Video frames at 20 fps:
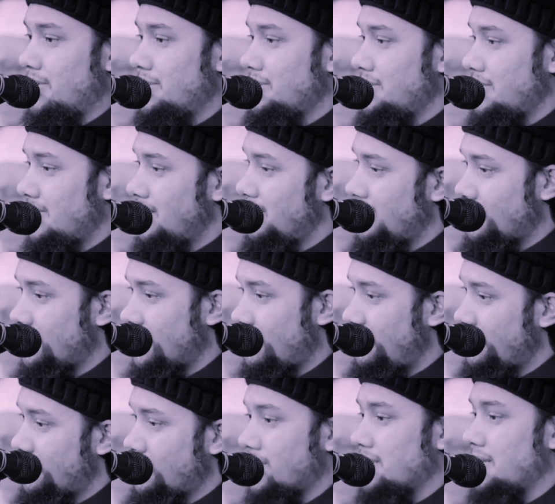গেঞ্জি কিনতে
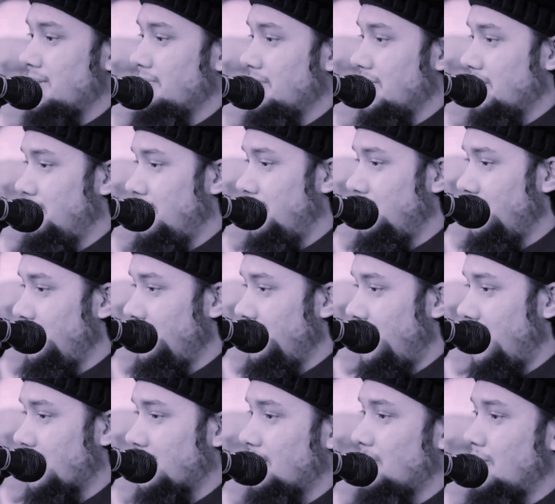যাবেন সেখানেও দেখবেন
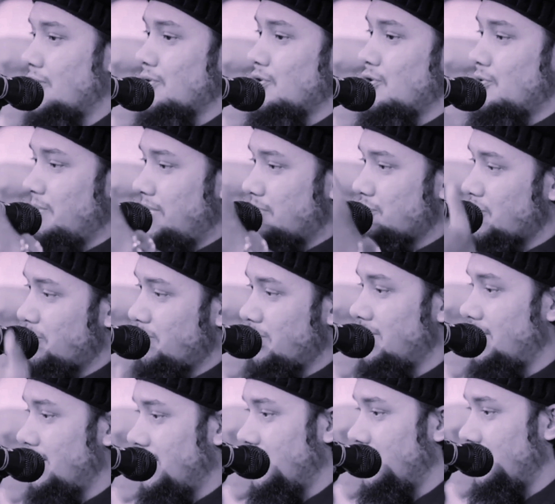একটা নগ্ন মেয়ের ছবি
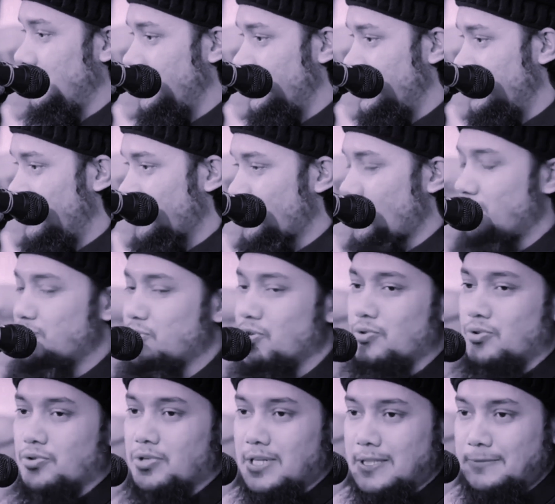দিয়ে রেখে দিয়েছে সব
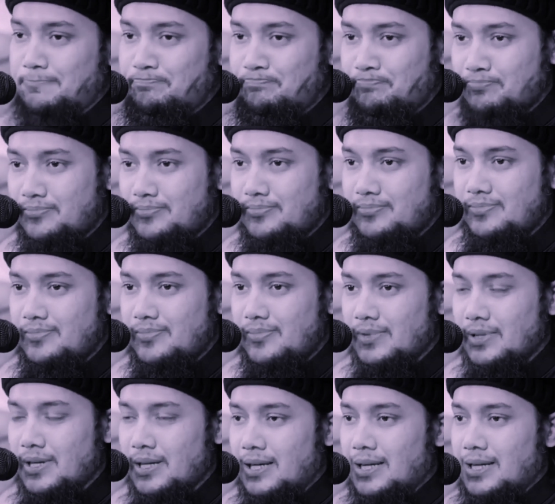যৌনতা
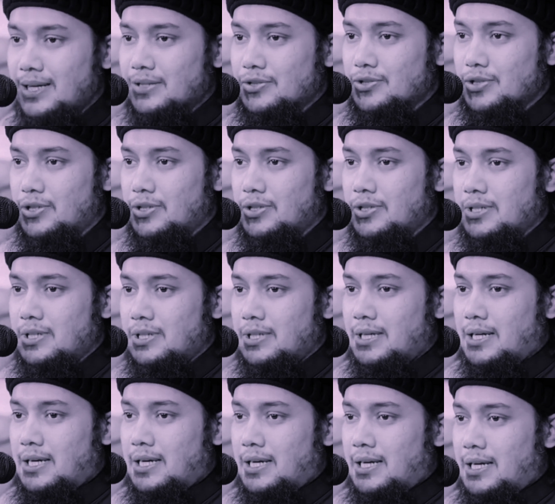তো
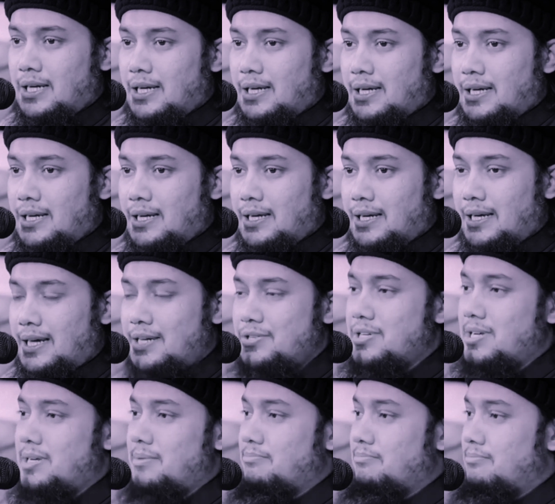এই
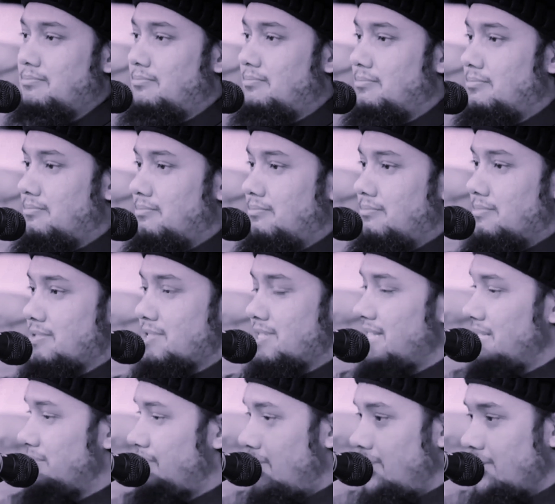যে সিনেমা